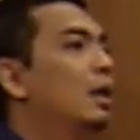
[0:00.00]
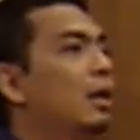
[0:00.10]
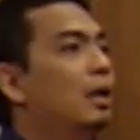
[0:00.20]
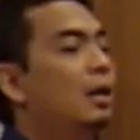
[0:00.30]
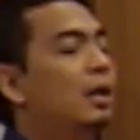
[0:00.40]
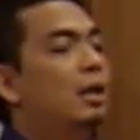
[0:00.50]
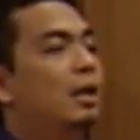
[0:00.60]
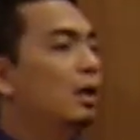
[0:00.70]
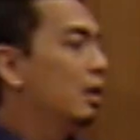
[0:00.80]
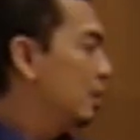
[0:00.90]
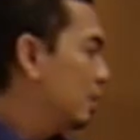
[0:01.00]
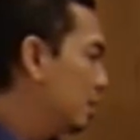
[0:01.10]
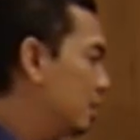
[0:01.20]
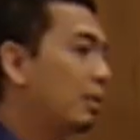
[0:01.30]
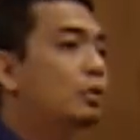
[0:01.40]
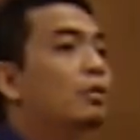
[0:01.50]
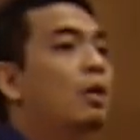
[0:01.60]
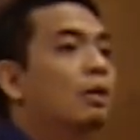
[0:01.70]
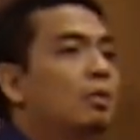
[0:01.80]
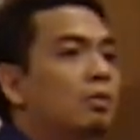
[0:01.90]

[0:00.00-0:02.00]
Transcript: Suruh masuk. Masuk loh.